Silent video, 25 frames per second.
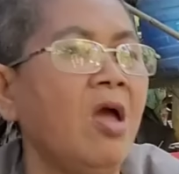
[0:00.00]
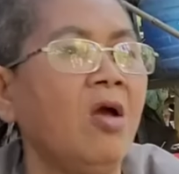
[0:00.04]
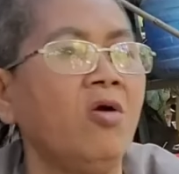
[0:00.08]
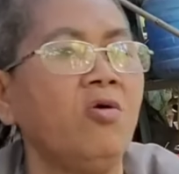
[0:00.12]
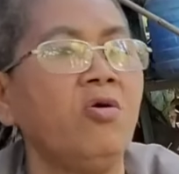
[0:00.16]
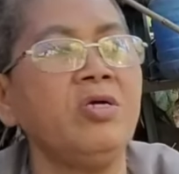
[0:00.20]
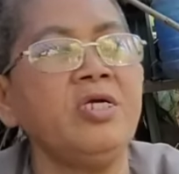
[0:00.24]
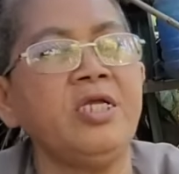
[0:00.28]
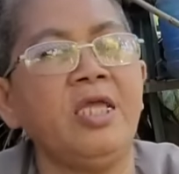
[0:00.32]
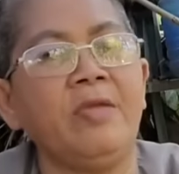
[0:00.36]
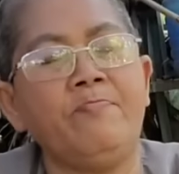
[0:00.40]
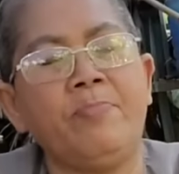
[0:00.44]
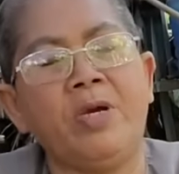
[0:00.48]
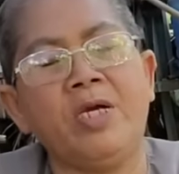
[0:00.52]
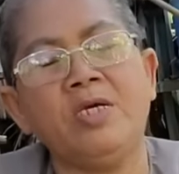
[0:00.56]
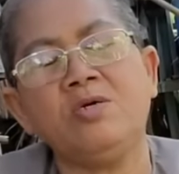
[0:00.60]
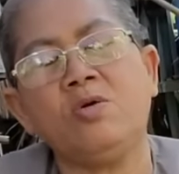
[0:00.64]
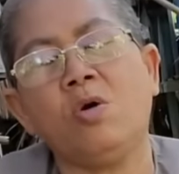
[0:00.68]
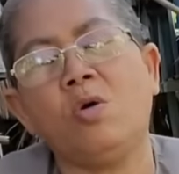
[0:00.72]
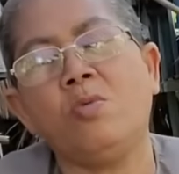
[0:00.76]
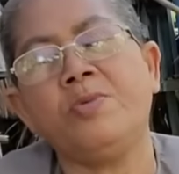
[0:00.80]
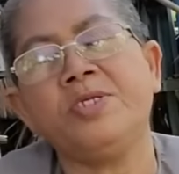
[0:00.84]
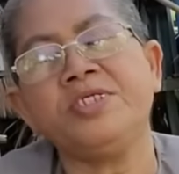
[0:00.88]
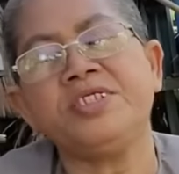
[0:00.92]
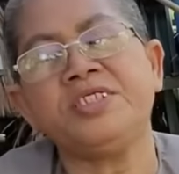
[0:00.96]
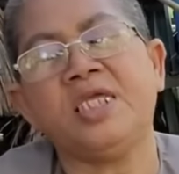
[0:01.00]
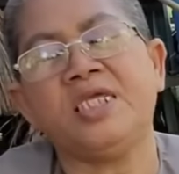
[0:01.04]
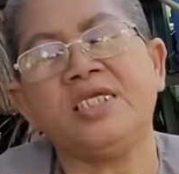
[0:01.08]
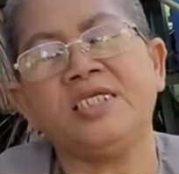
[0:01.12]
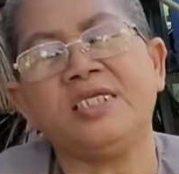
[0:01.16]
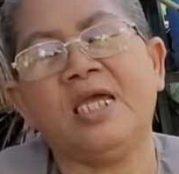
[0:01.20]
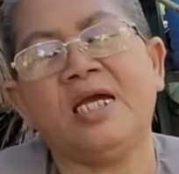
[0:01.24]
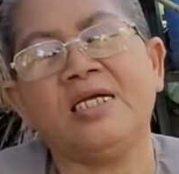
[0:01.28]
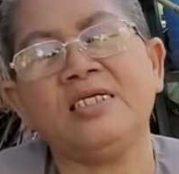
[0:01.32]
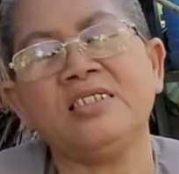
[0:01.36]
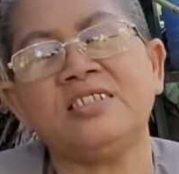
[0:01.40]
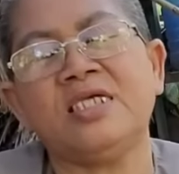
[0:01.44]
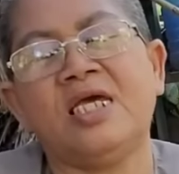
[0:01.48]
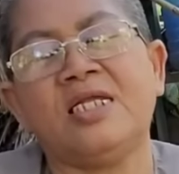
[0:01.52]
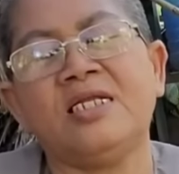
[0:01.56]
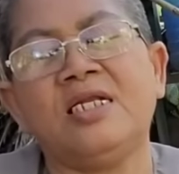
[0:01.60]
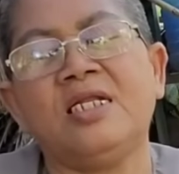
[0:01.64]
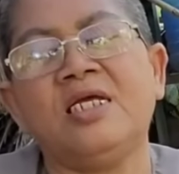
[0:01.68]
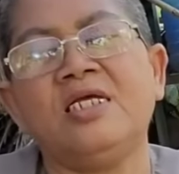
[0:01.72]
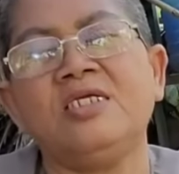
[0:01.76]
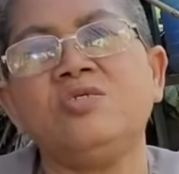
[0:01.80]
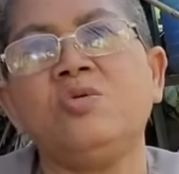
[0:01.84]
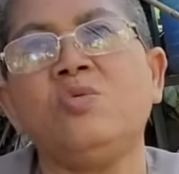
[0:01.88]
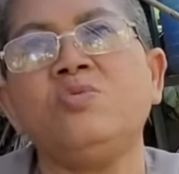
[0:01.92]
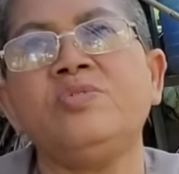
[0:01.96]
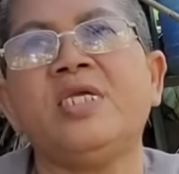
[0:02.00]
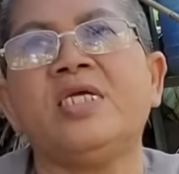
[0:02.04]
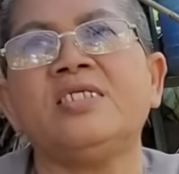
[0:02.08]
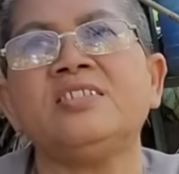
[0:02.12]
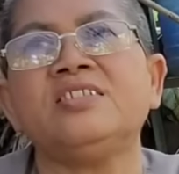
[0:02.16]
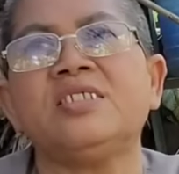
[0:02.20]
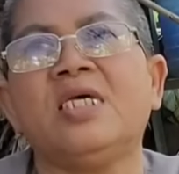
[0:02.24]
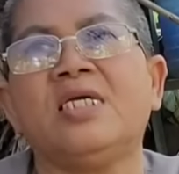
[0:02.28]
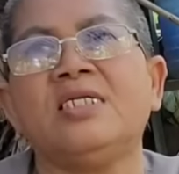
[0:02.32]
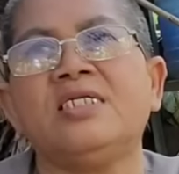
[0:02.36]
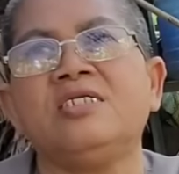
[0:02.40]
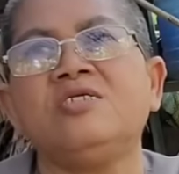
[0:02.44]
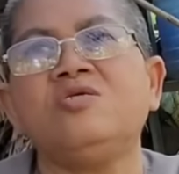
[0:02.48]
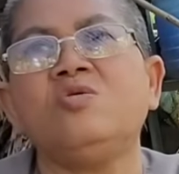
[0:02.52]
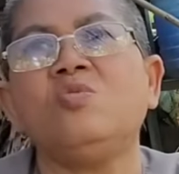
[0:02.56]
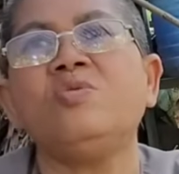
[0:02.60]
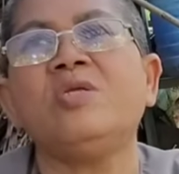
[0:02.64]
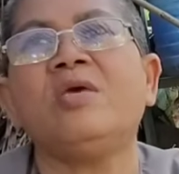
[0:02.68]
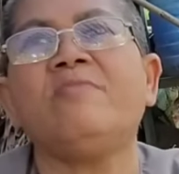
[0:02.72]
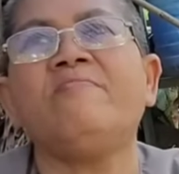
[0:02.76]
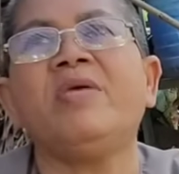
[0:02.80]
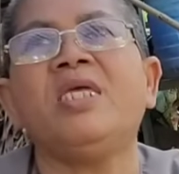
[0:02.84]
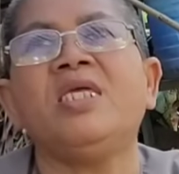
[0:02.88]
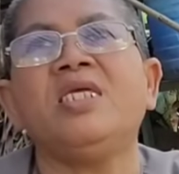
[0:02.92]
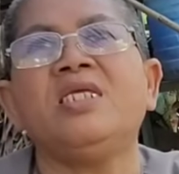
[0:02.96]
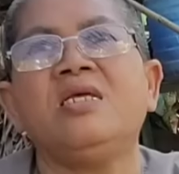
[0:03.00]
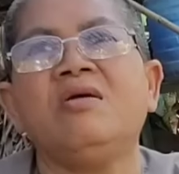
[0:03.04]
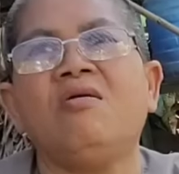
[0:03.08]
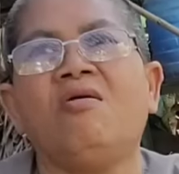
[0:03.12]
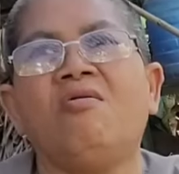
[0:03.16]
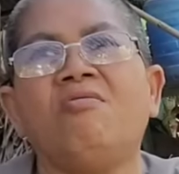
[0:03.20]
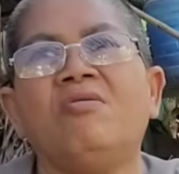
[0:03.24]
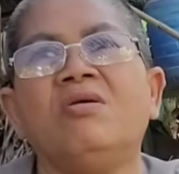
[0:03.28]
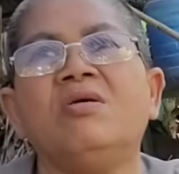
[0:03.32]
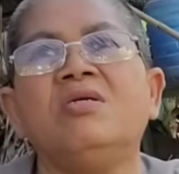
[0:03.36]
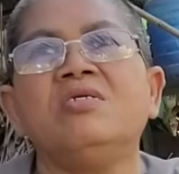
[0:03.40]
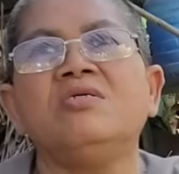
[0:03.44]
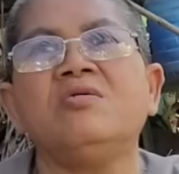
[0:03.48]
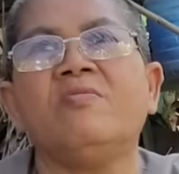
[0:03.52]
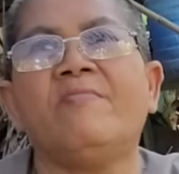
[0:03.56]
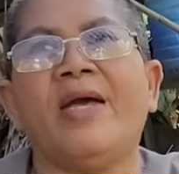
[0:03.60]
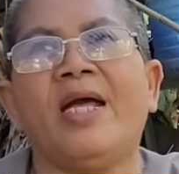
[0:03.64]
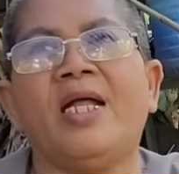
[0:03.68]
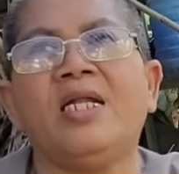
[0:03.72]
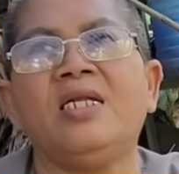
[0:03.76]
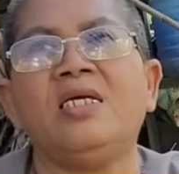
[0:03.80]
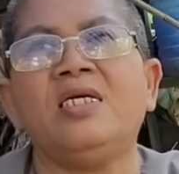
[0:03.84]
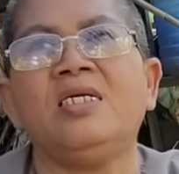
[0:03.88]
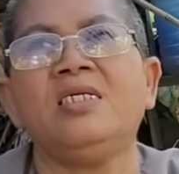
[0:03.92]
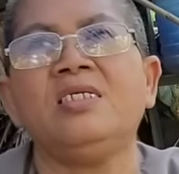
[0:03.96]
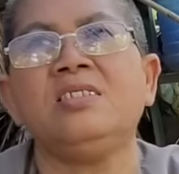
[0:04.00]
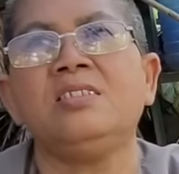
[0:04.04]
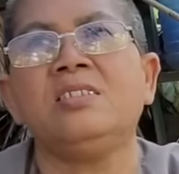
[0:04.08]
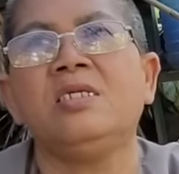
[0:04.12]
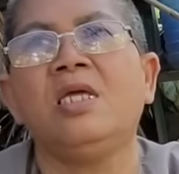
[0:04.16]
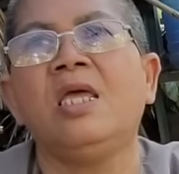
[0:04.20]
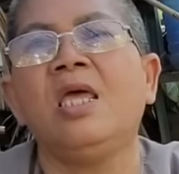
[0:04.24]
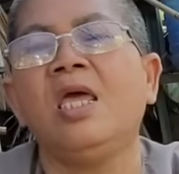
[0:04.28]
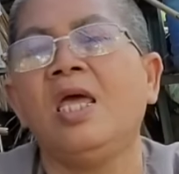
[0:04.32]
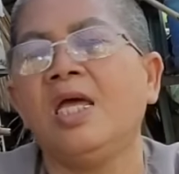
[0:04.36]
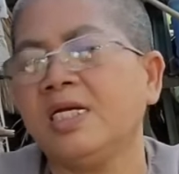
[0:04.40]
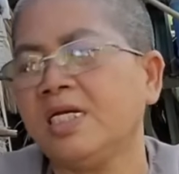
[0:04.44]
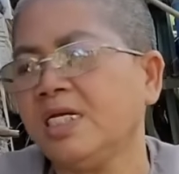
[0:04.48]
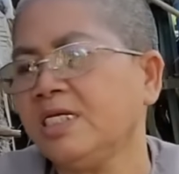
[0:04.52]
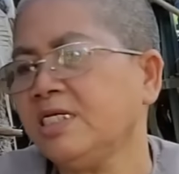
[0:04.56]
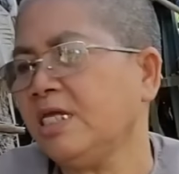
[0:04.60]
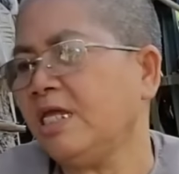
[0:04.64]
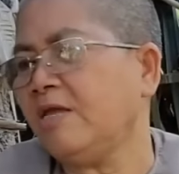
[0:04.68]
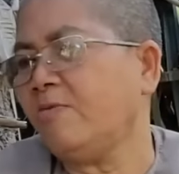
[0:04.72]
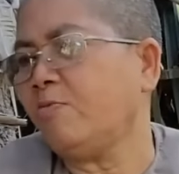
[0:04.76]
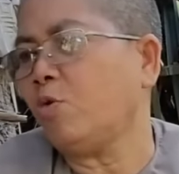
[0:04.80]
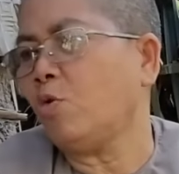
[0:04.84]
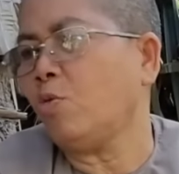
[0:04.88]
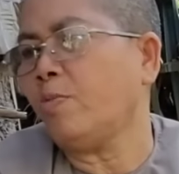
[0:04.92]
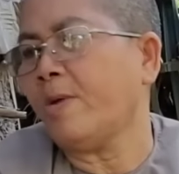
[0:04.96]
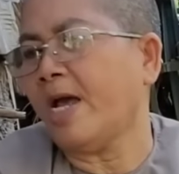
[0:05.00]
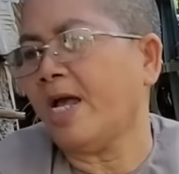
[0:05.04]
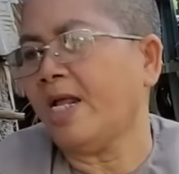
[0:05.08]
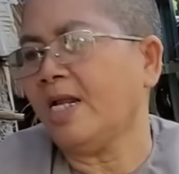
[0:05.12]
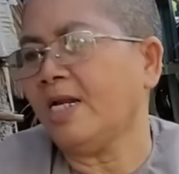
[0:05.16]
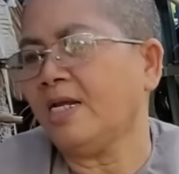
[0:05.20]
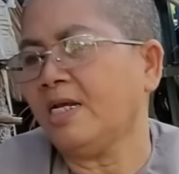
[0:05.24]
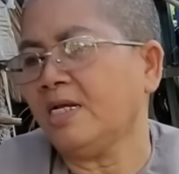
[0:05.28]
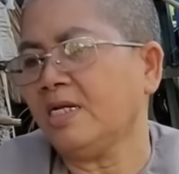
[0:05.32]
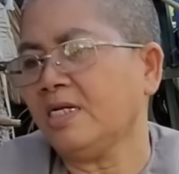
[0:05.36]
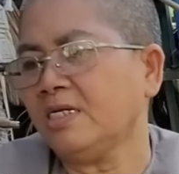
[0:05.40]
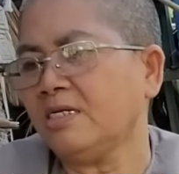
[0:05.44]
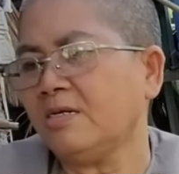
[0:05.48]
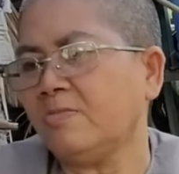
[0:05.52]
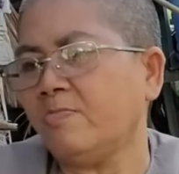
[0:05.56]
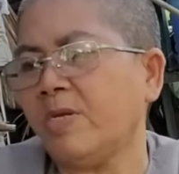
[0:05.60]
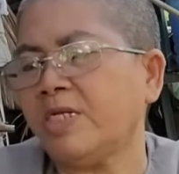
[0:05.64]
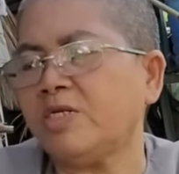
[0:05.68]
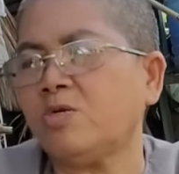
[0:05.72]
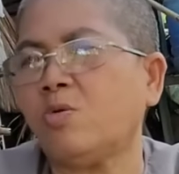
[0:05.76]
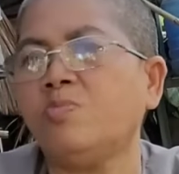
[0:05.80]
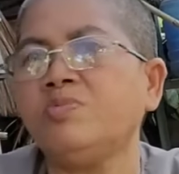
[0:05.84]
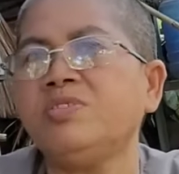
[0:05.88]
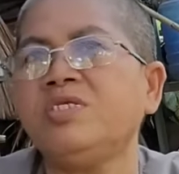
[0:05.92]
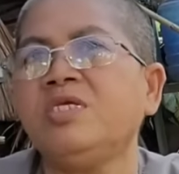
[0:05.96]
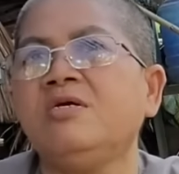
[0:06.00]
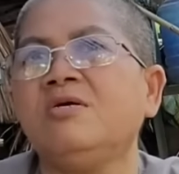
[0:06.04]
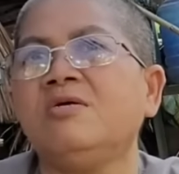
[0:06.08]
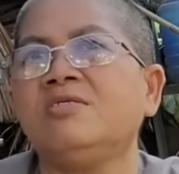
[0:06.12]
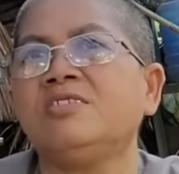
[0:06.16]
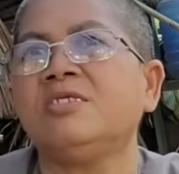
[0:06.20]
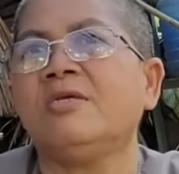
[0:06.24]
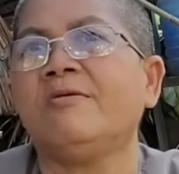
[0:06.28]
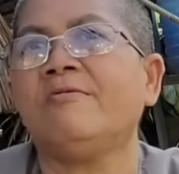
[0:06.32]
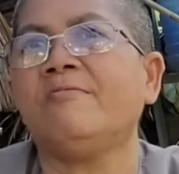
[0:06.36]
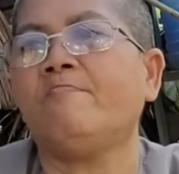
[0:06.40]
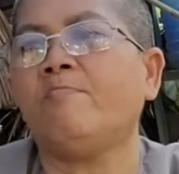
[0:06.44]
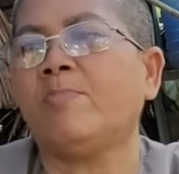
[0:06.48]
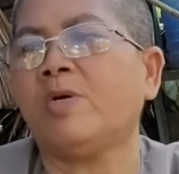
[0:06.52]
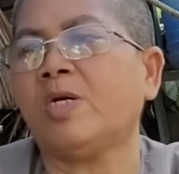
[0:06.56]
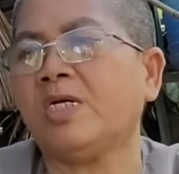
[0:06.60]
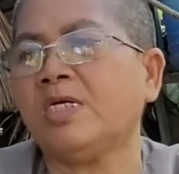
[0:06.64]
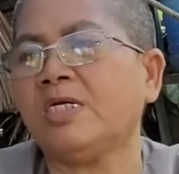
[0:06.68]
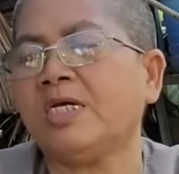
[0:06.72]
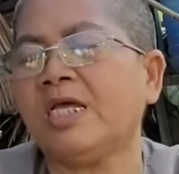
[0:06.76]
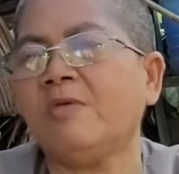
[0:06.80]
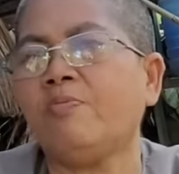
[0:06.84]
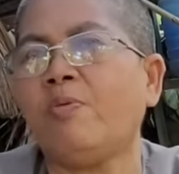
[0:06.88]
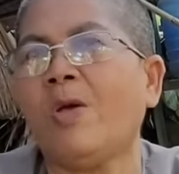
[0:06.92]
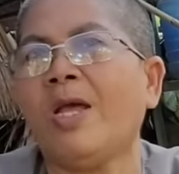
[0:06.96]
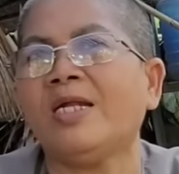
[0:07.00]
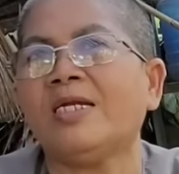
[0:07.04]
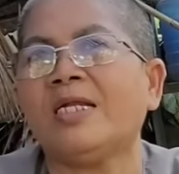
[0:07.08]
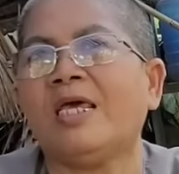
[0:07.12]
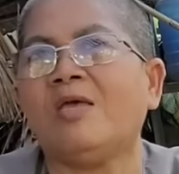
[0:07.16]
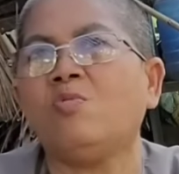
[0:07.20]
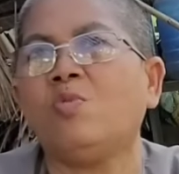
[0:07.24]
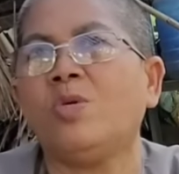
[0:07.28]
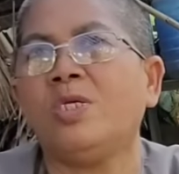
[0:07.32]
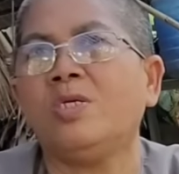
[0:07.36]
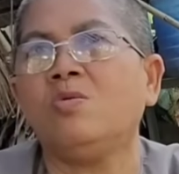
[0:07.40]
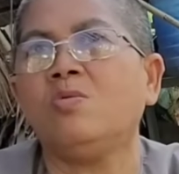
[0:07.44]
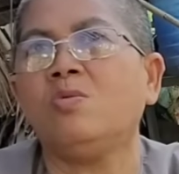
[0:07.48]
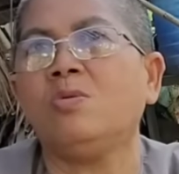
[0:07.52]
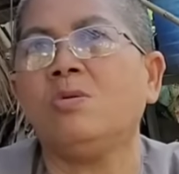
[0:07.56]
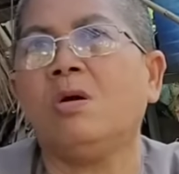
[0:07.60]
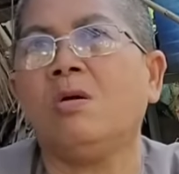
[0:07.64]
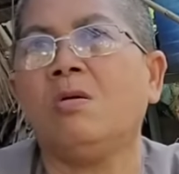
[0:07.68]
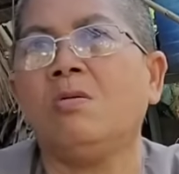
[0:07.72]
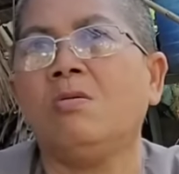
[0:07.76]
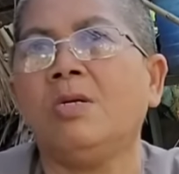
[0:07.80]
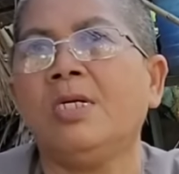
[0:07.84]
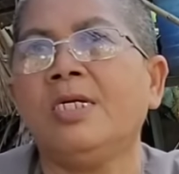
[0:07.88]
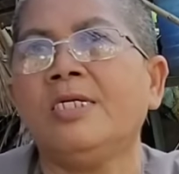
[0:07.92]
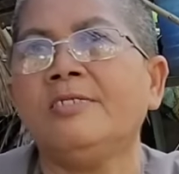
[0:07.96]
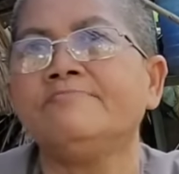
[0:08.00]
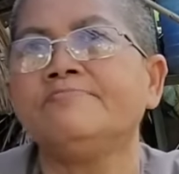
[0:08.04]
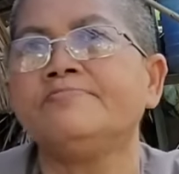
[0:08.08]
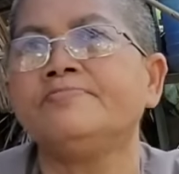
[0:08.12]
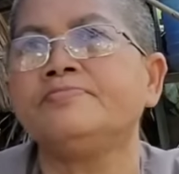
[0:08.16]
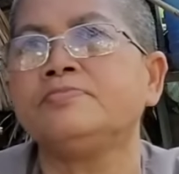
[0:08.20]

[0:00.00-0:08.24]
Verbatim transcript: có nghiệp ở cô mới chị giảng sanh đó chú giảng sanh với chú đệ bi để hồi hướng cho bả đó cái nghiệp của bà đó là mình cũng nhờ ừ, cái cái phát đại nguyện của cô á